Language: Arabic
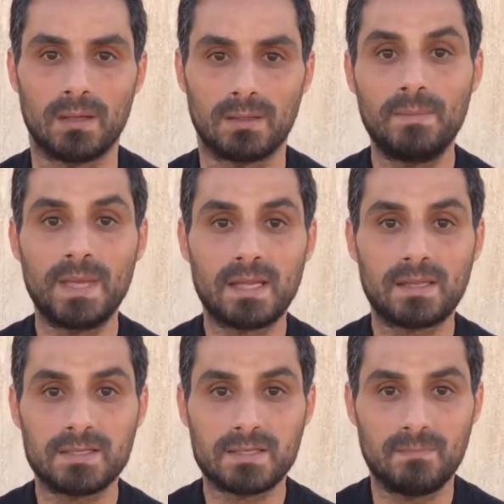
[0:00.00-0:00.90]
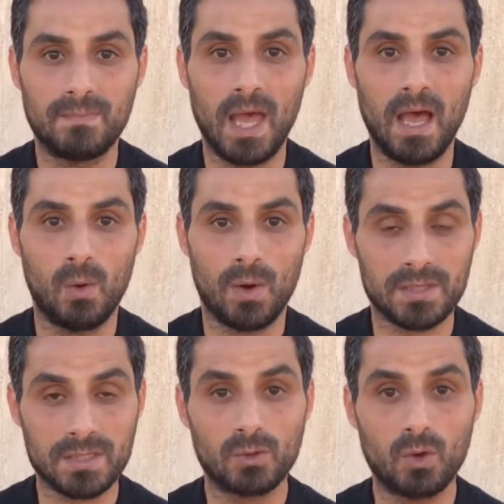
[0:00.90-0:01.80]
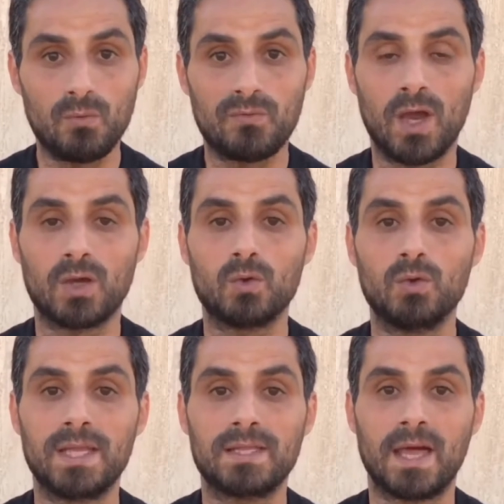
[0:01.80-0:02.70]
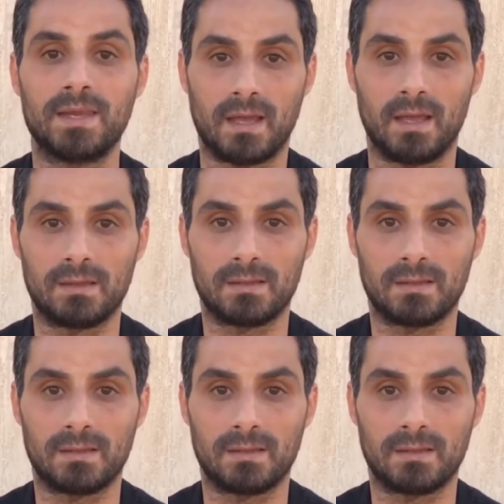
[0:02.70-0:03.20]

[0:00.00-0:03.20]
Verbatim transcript: وبيلتزم بها ورثتهم في حدود التركة